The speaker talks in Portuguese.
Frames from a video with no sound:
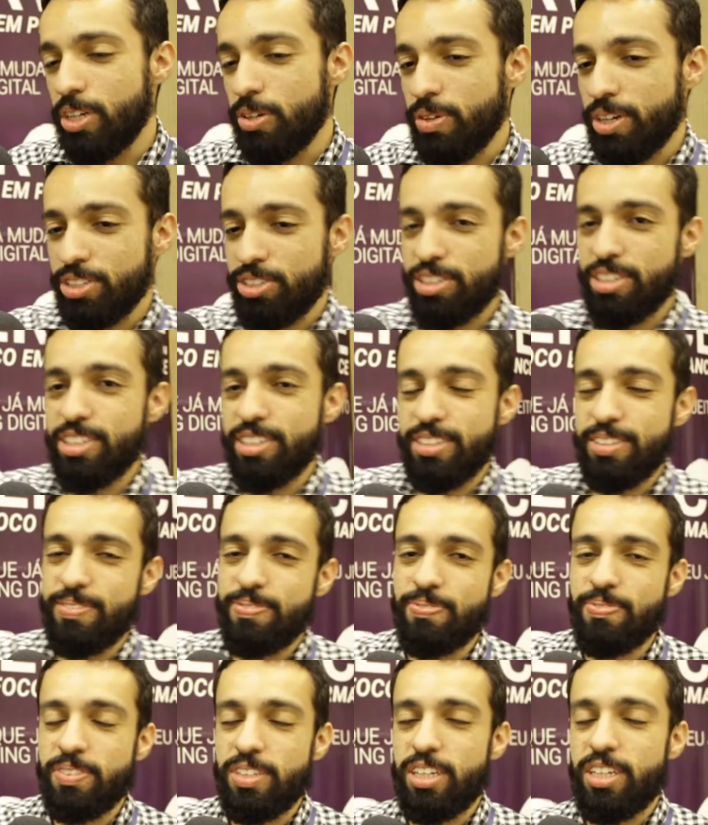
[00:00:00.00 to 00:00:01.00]
eu acho que
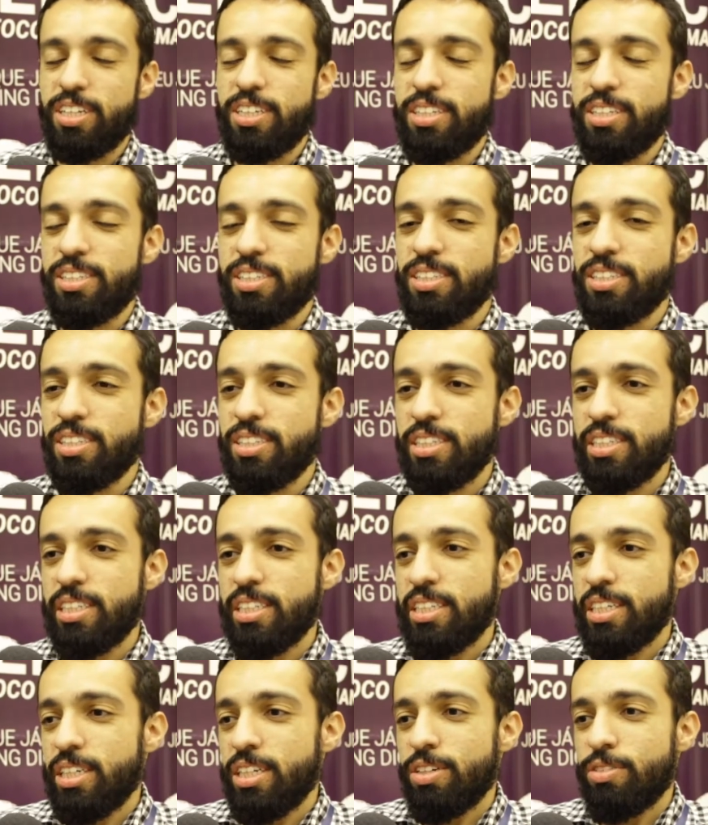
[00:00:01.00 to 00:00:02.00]
é,
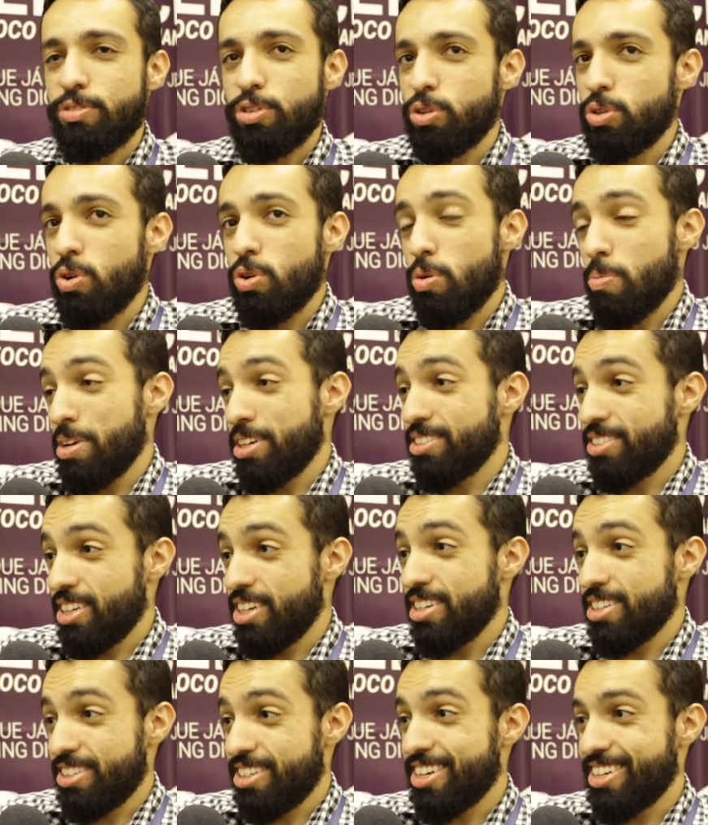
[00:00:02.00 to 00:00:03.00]
foi o que eu
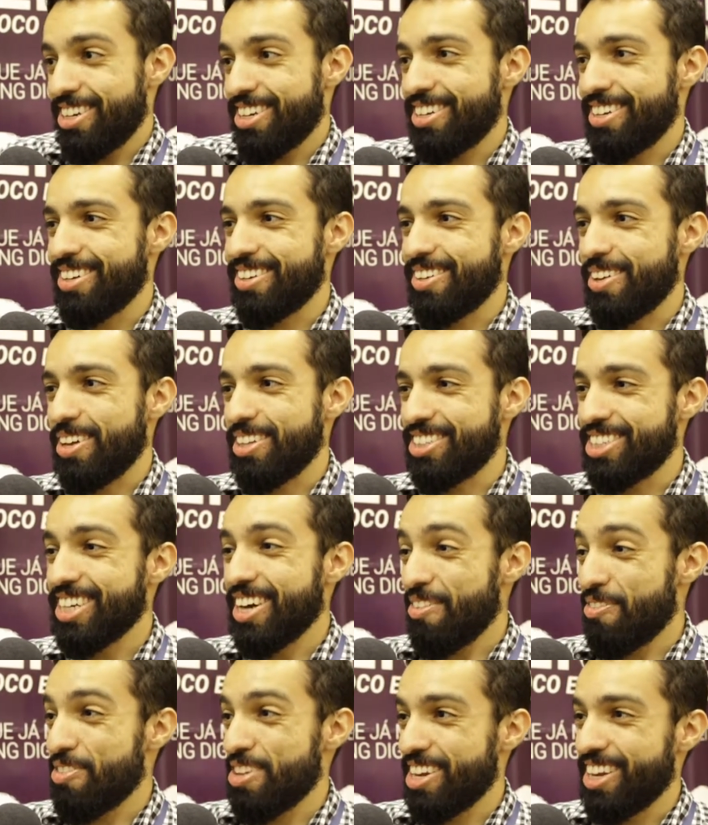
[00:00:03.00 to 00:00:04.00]
comentei até né, na
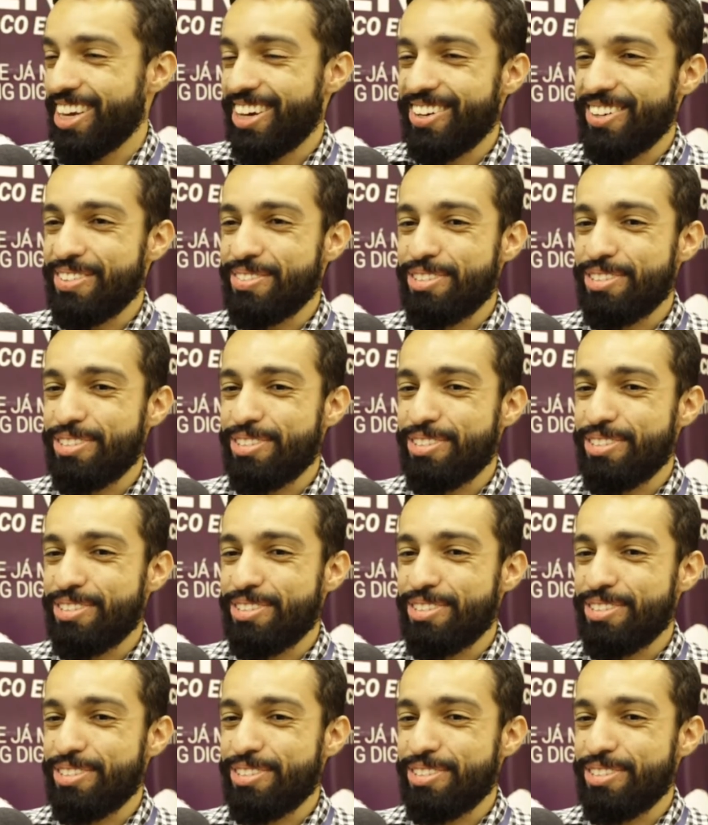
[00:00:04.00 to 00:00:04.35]
dica final.